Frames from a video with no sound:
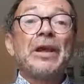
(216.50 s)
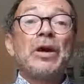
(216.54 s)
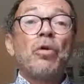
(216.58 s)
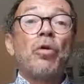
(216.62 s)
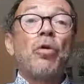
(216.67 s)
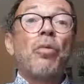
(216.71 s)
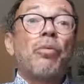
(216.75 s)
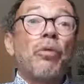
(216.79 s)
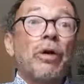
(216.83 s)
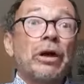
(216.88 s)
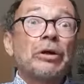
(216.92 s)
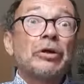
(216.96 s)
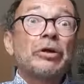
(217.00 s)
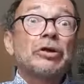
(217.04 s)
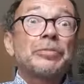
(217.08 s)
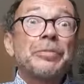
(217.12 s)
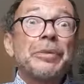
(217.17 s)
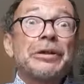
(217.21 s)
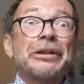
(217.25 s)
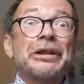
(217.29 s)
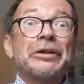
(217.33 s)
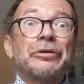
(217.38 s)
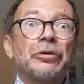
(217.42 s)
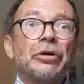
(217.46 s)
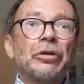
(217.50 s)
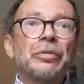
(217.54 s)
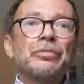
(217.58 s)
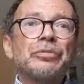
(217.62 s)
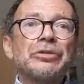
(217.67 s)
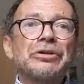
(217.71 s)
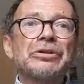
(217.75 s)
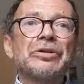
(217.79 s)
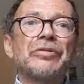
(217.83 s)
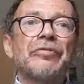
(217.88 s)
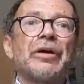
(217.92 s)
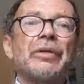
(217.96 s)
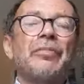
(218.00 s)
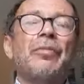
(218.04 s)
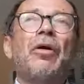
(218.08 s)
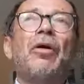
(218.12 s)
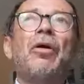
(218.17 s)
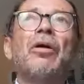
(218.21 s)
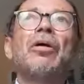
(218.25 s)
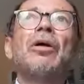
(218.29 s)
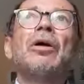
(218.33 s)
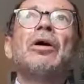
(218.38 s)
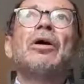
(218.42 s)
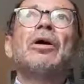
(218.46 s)
au point que le spectateur puisse
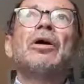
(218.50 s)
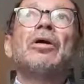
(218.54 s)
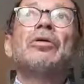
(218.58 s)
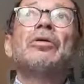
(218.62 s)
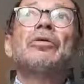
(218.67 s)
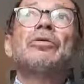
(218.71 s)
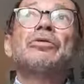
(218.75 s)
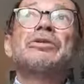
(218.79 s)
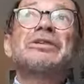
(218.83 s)
vraiment euh,